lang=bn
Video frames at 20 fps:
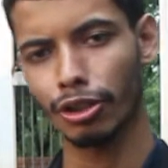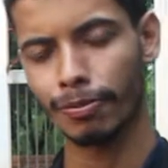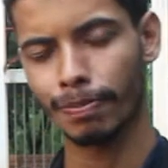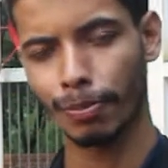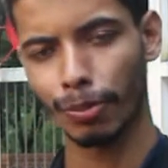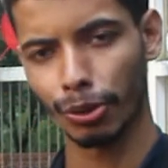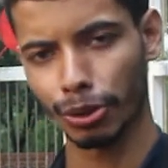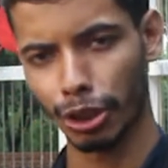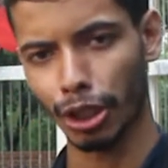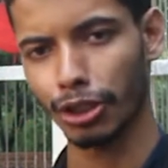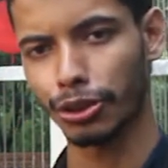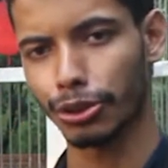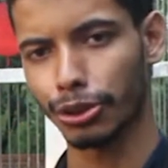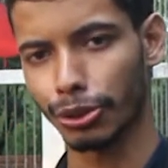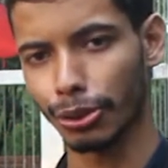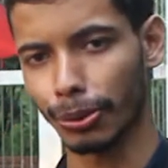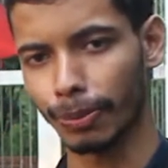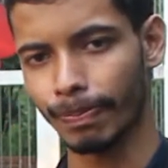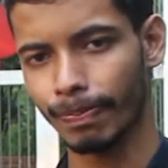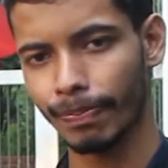নোট প্রযোজ্য
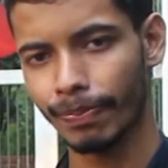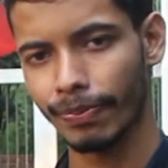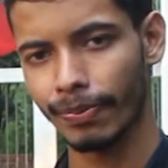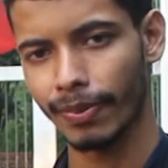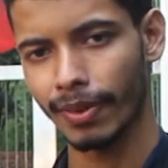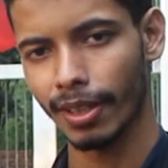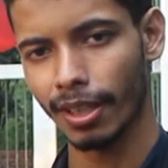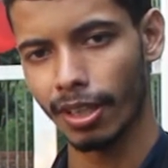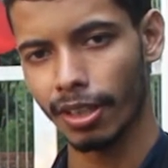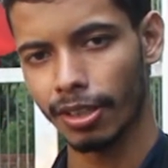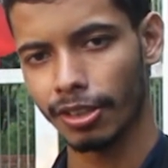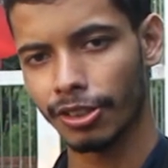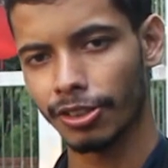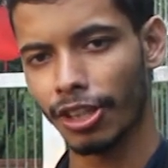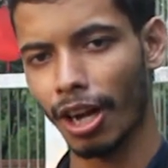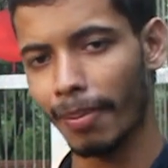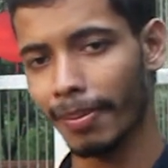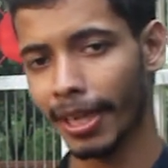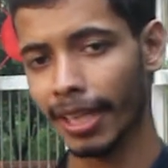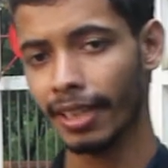
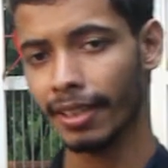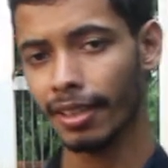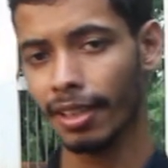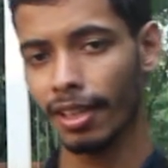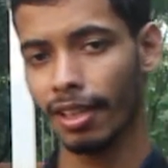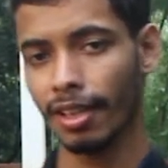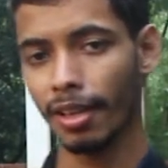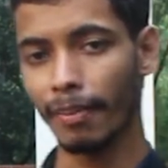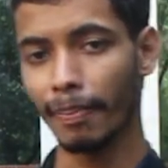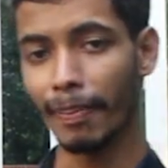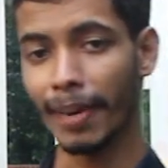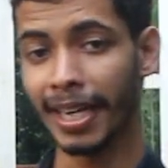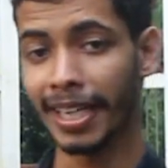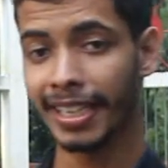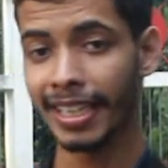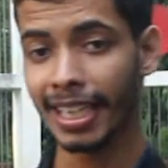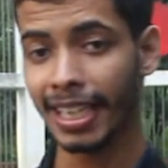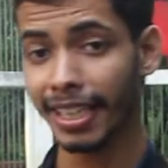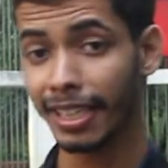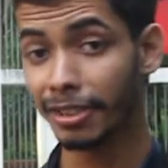তবে
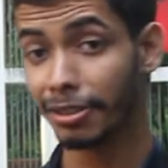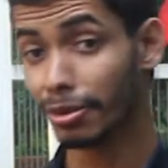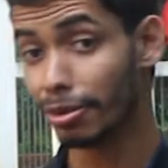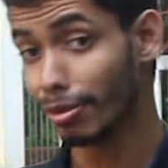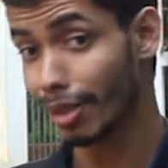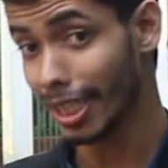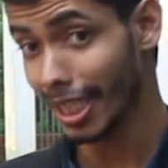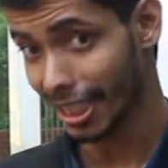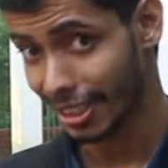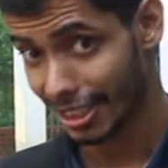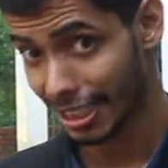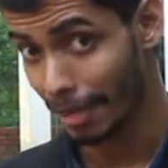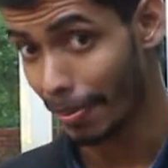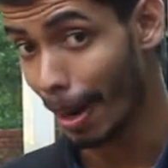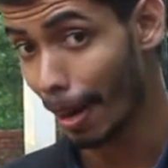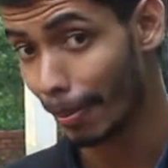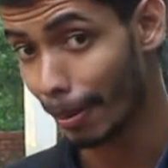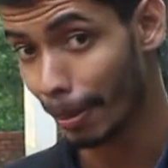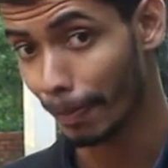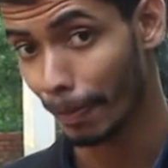মেডিকেলের স্টুডেন্টরা
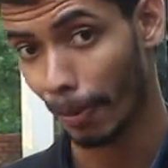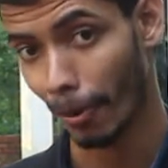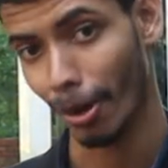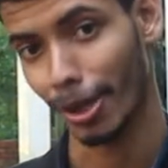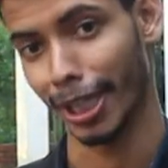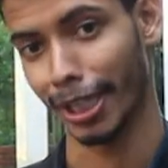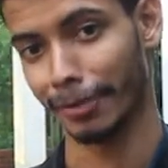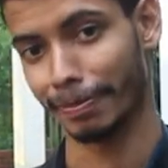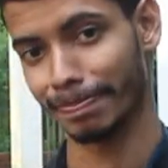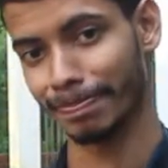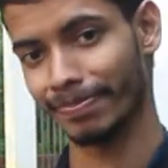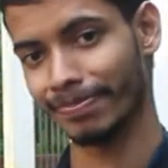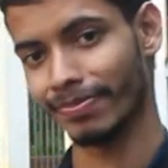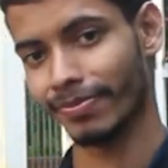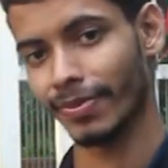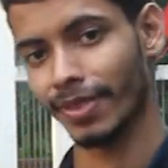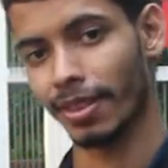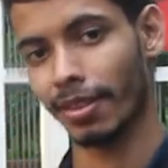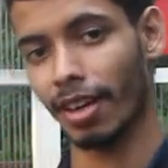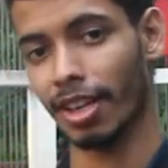যেভাবে পড়ে
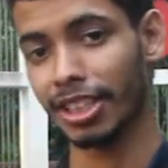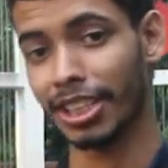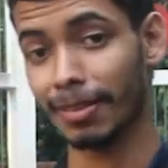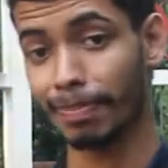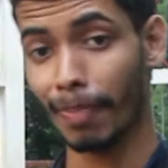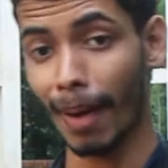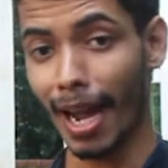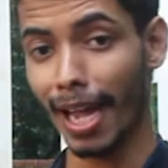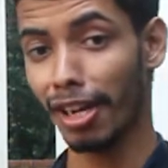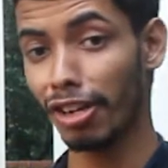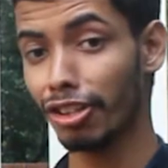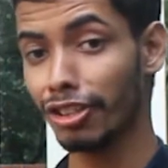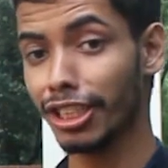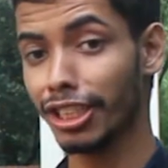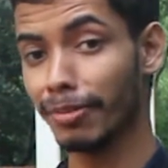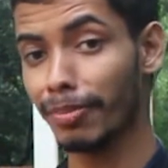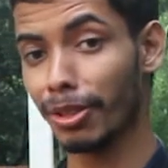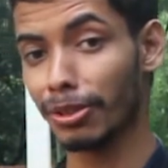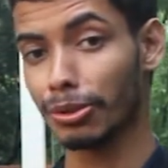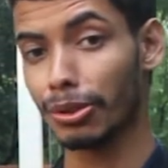অর্থাৎ
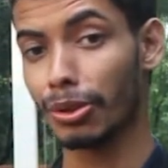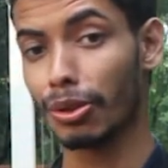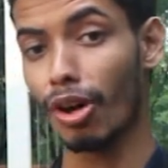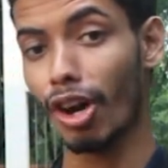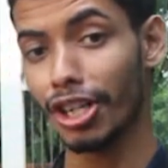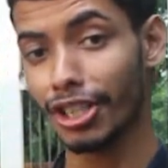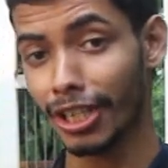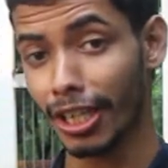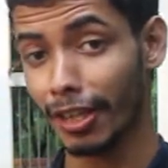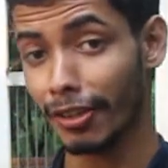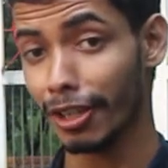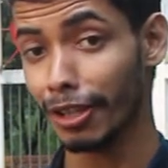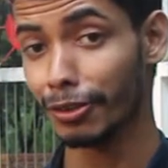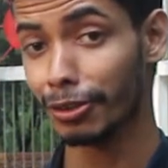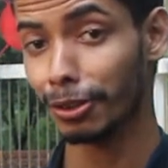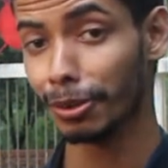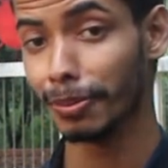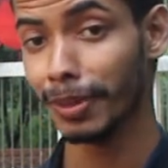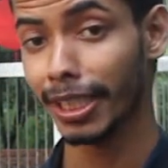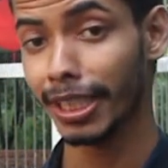বায়োলজির মতো রসায়নেও
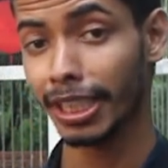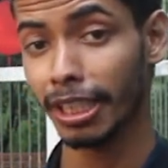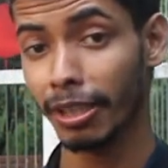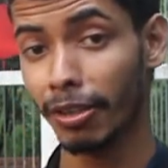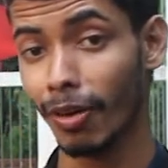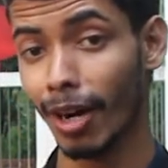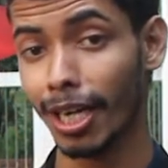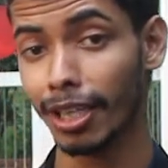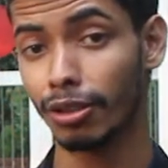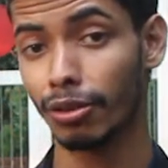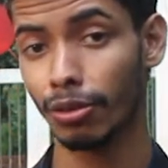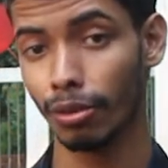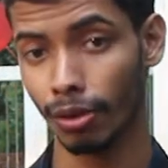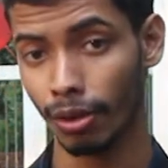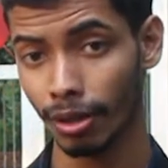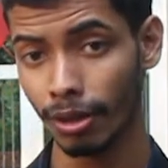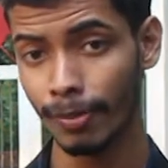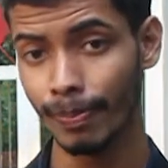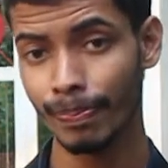তুমি কিওয়ার্ডগুলো